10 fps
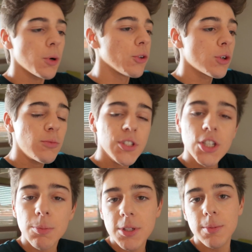pronto, como vocês
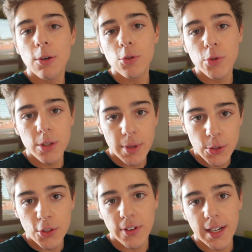já perceberam, os meus
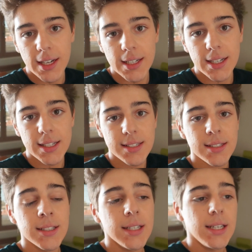amigos hoje vêm cá à
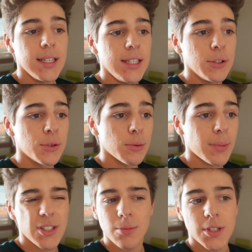casa e eu estou
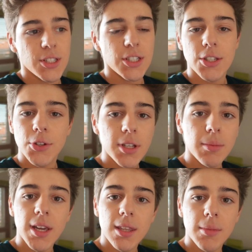mais ou menos desde as 8 e
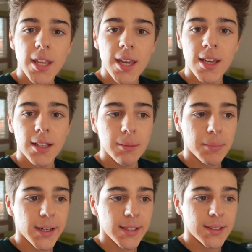meia da manhã a
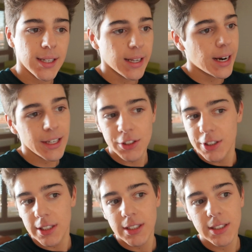limpar a
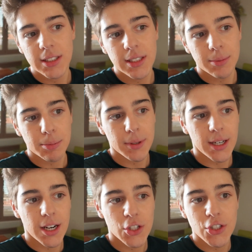garagem e a
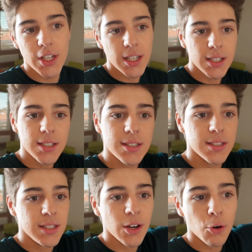preparar as cenas
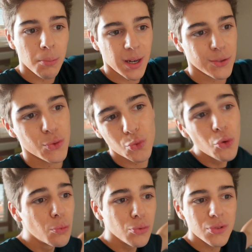e a comprar
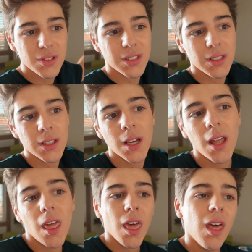sumos e...
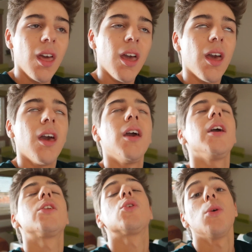
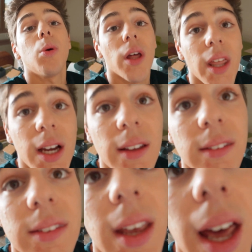E estou bem
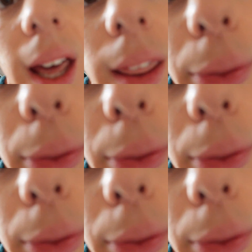cansado.